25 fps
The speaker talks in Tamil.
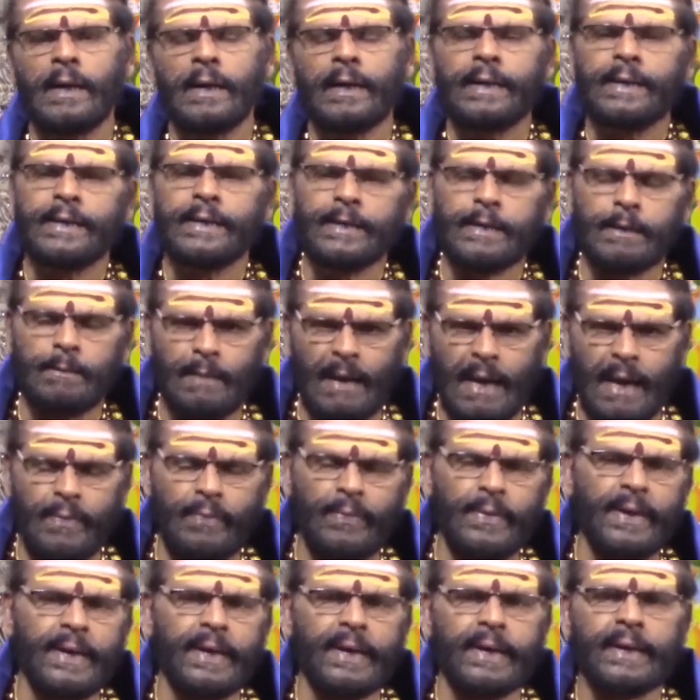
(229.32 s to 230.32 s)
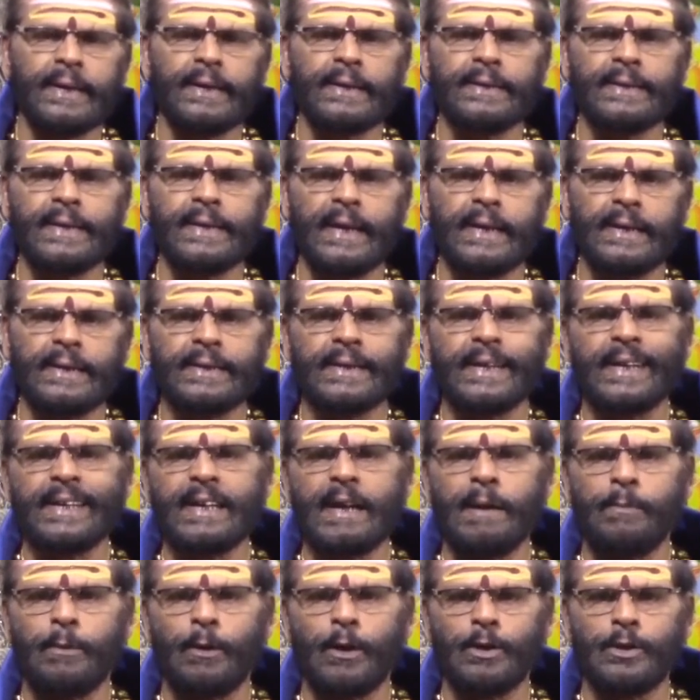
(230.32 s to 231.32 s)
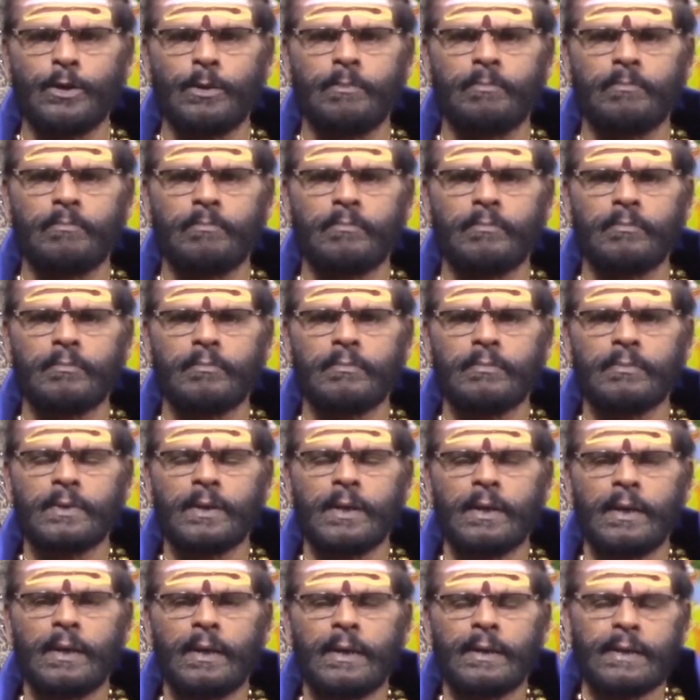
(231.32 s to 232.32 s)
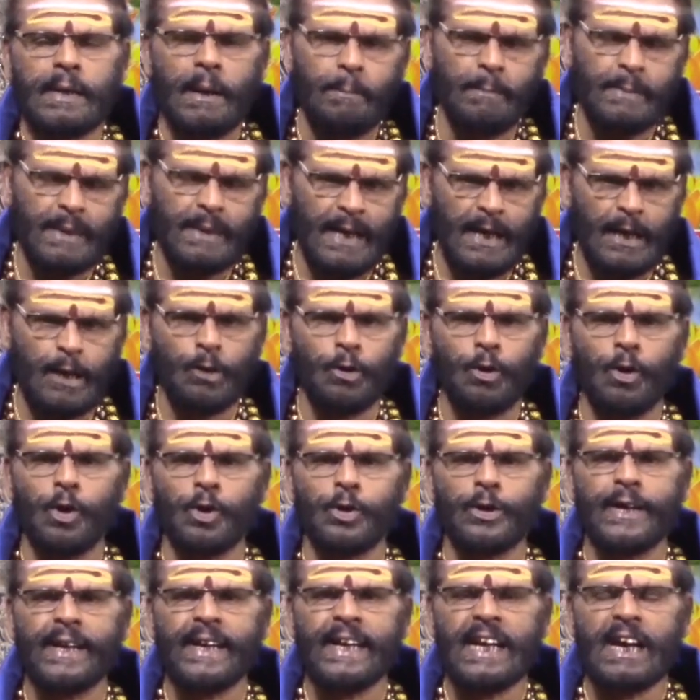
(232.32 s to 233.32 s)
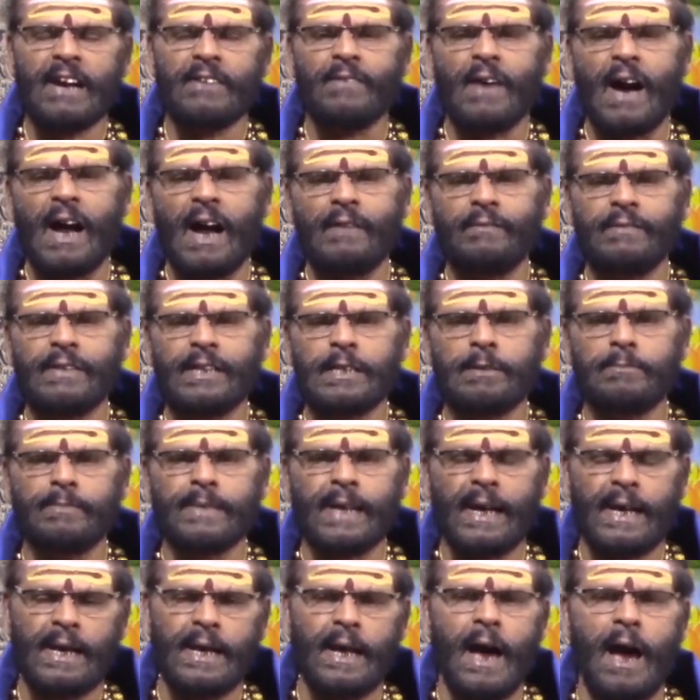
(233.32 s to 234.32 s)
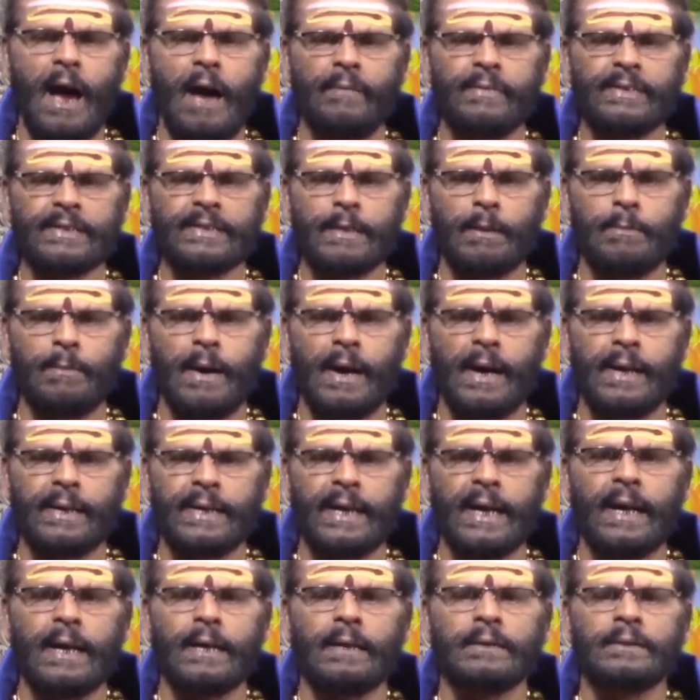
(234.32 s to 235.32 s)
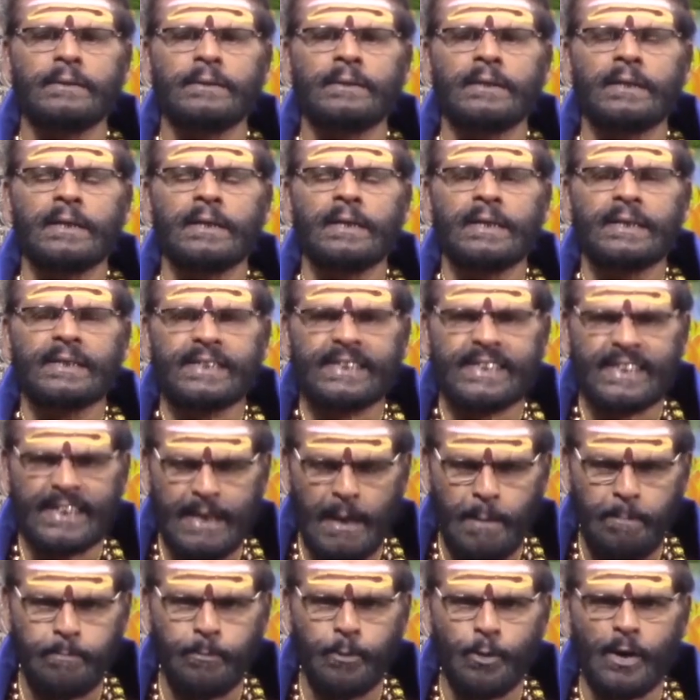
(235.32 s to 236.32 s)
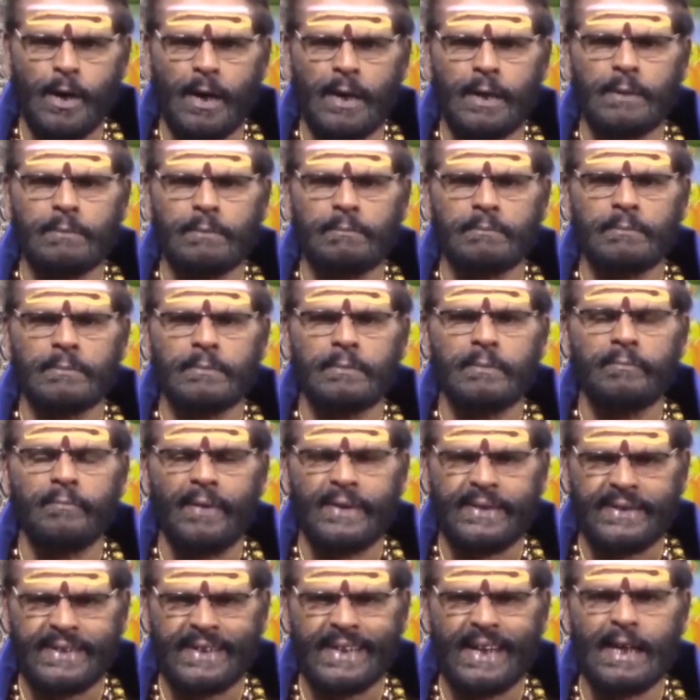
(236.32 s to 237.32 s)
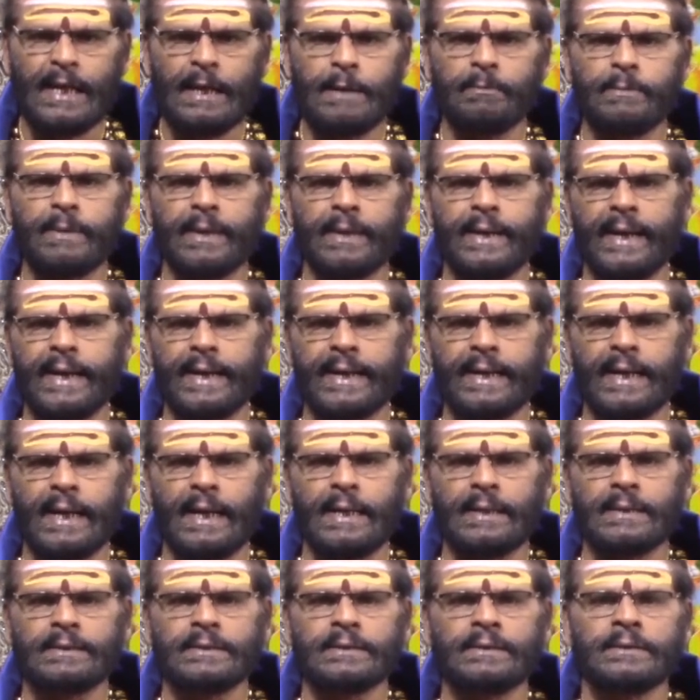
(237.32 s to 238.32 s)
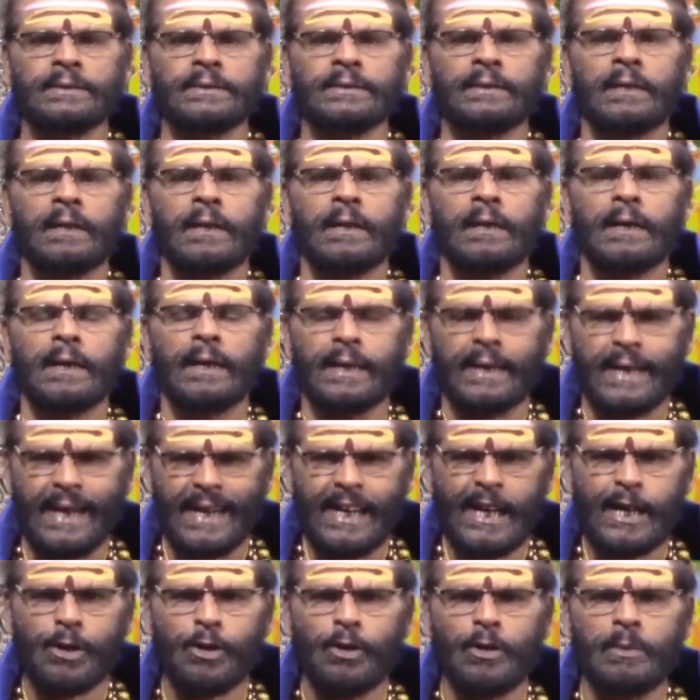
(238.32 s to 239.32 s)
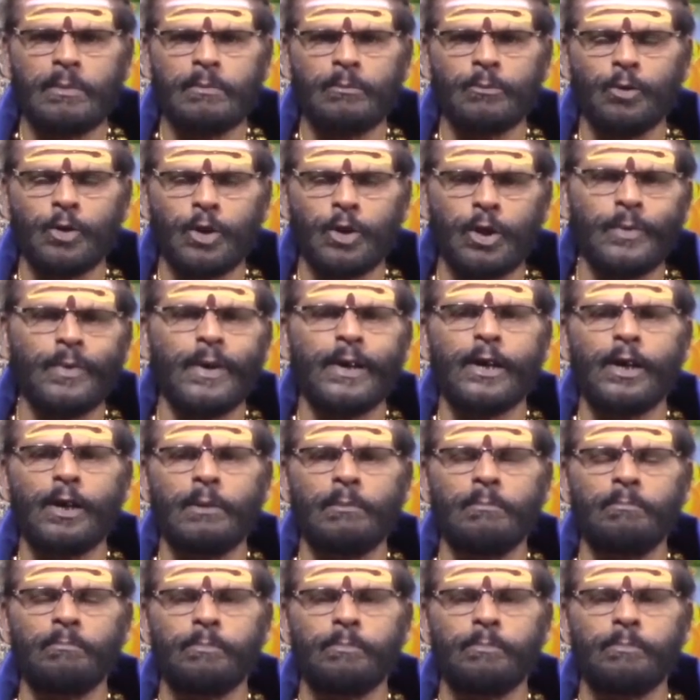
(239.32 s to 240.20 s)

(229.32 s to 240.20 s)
இன்று மலர்ந்திருக்கின்ற இன்றைய பொழுதும் நம் எல்லோருடைய வாழ்விலும் எல்லா விதமான சிறப்புகளும் வெற்றிகளும் கிடைக்க இறையருளும் குருவருளும்